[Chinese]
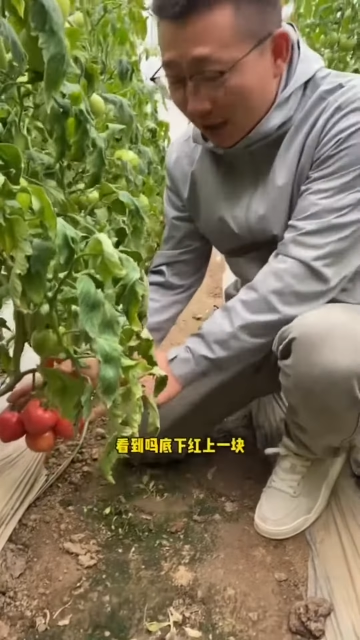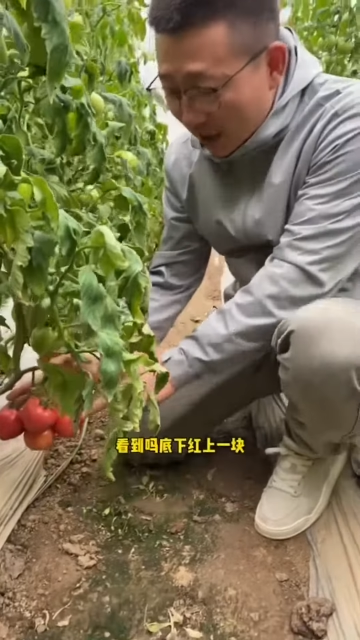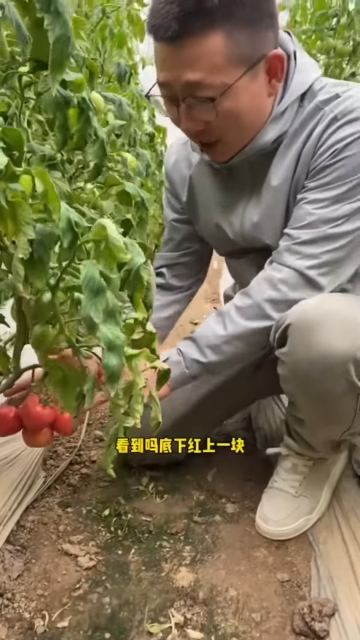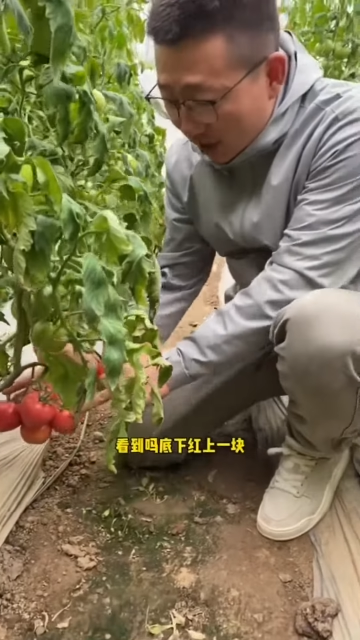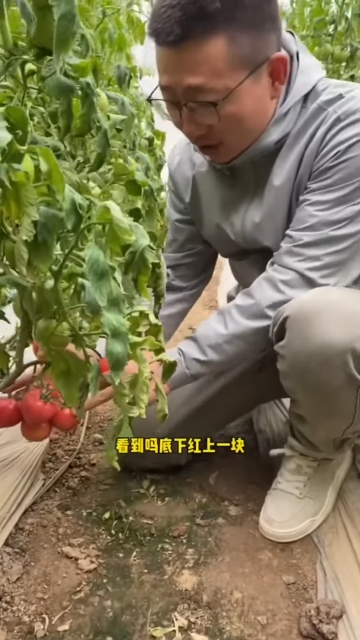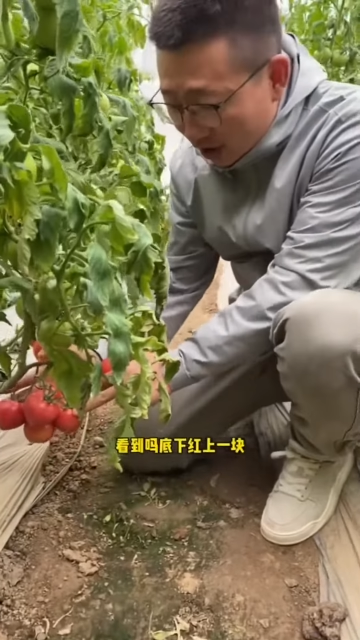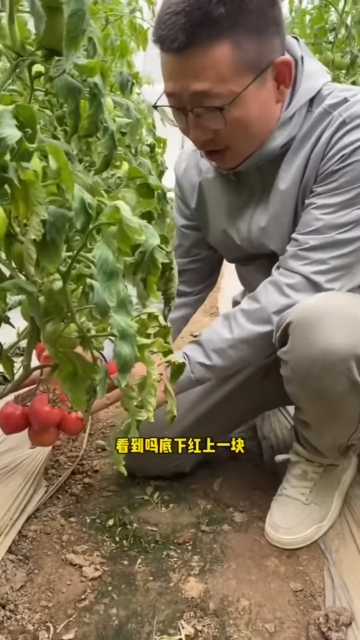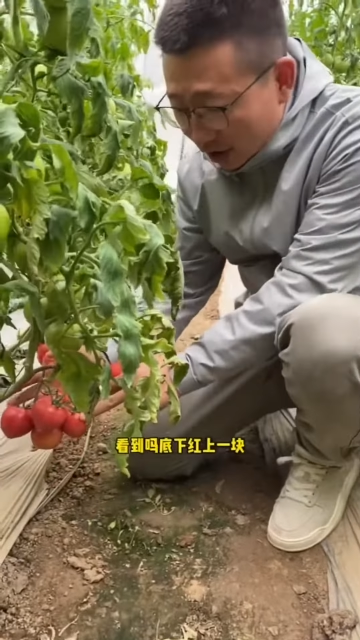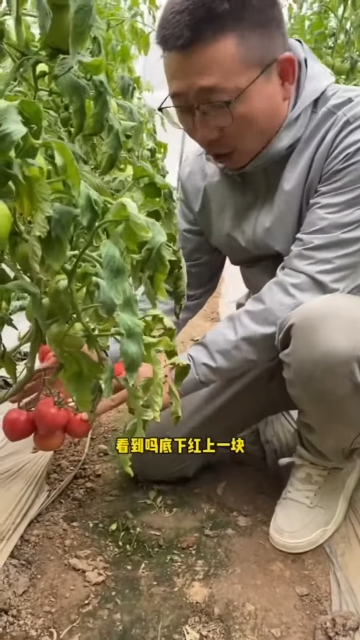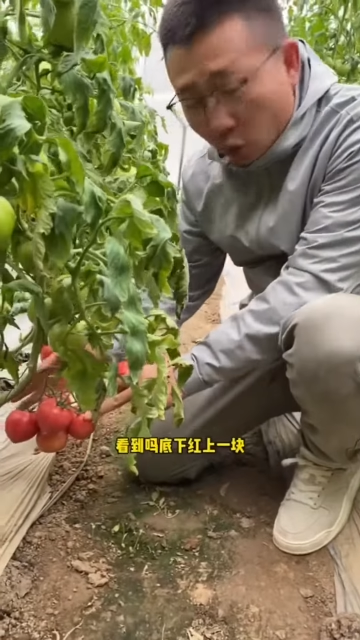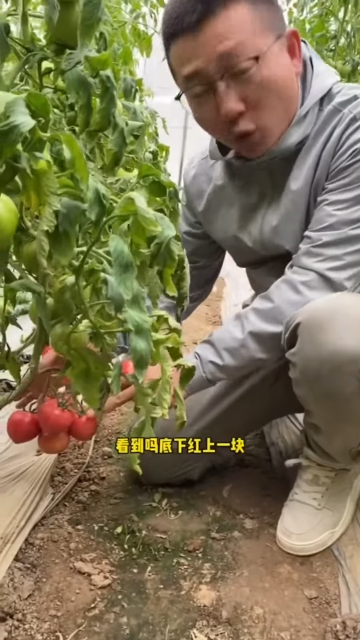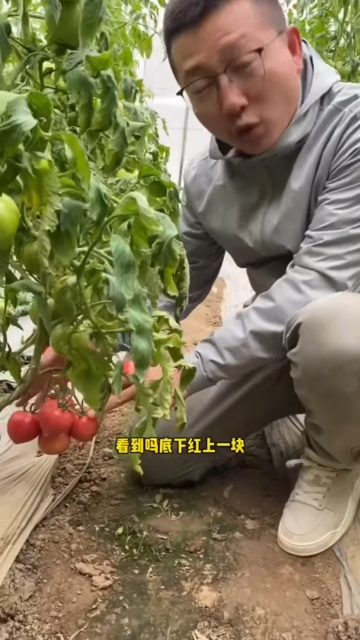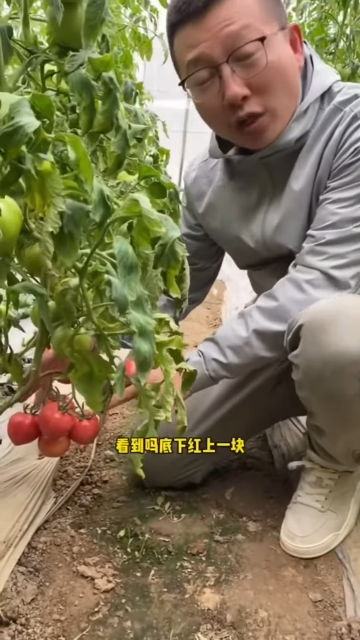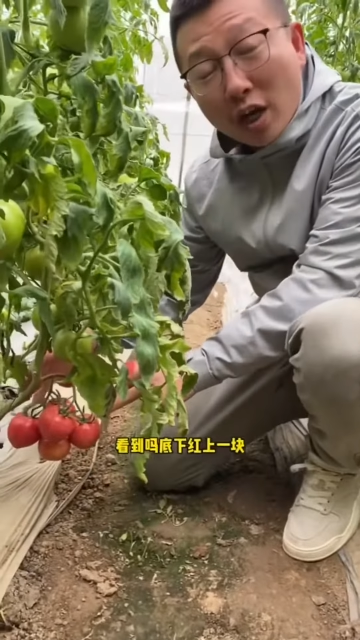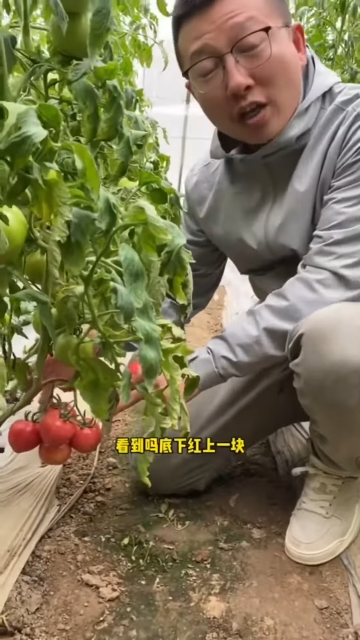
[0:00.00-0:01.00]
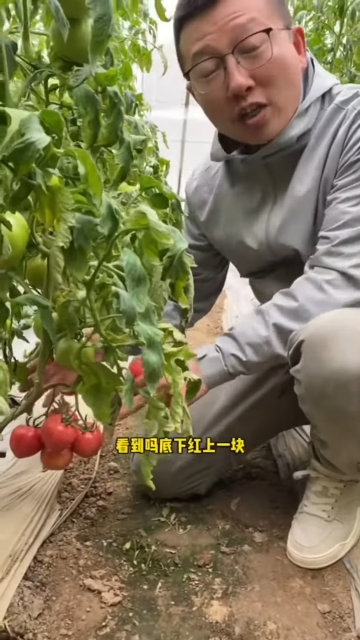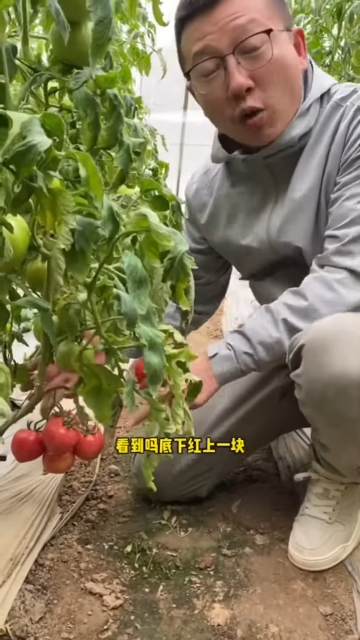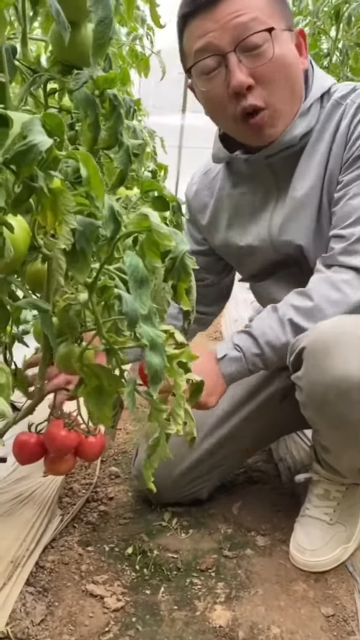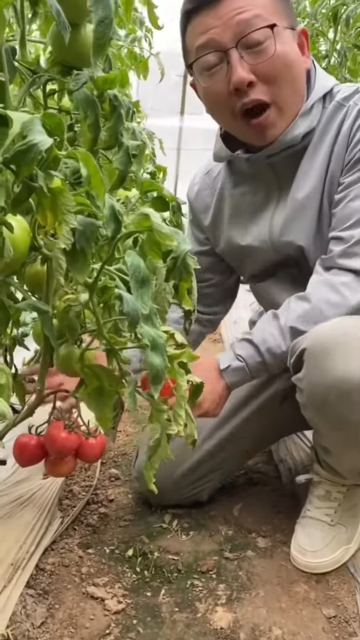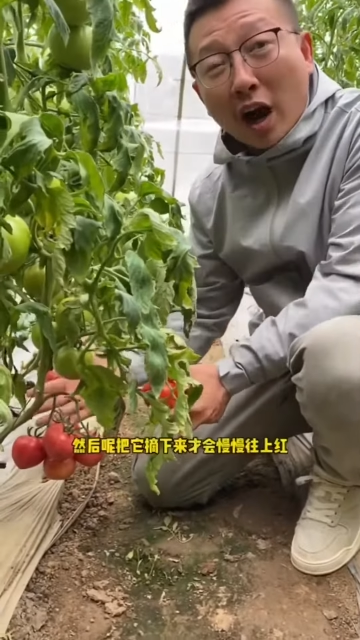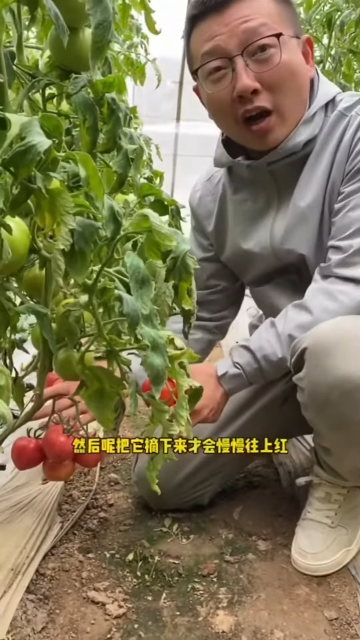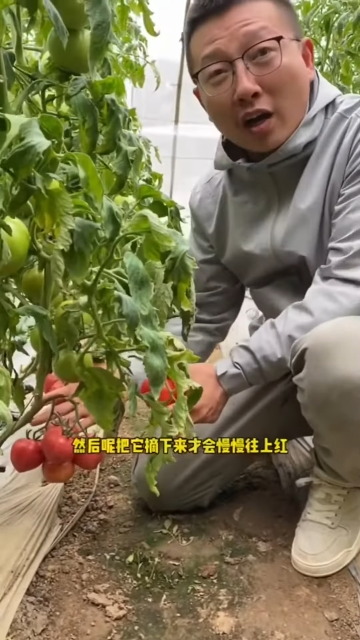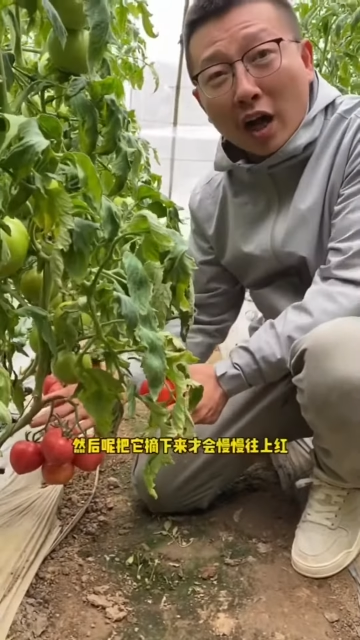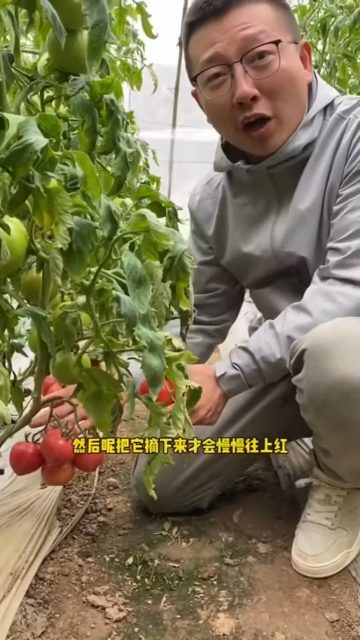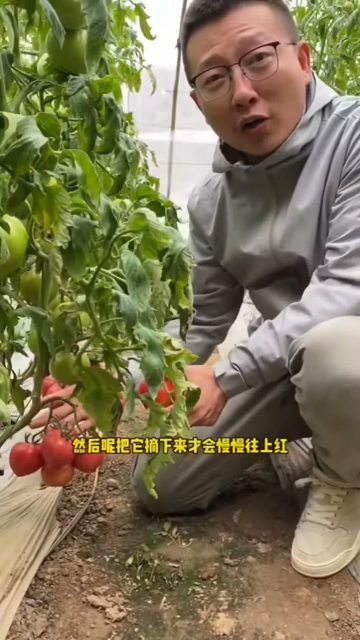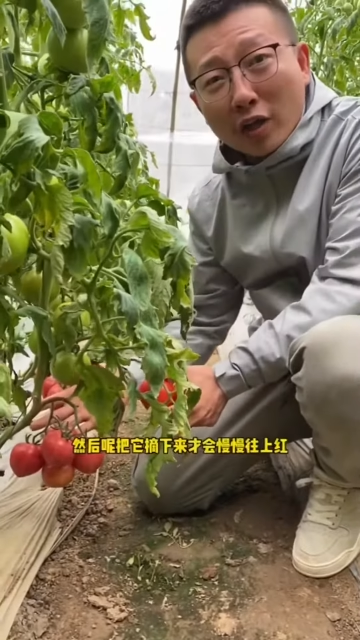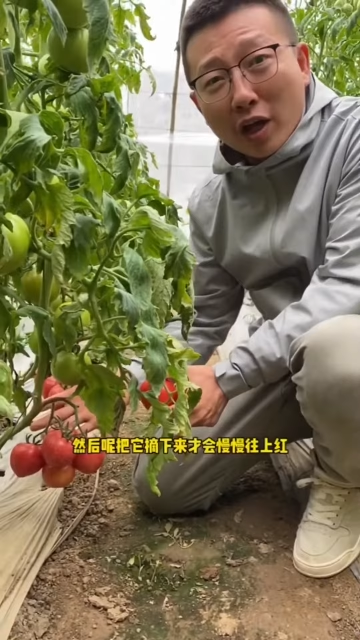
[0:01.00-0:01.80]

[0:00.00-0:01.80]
底下烘上一块然后呢，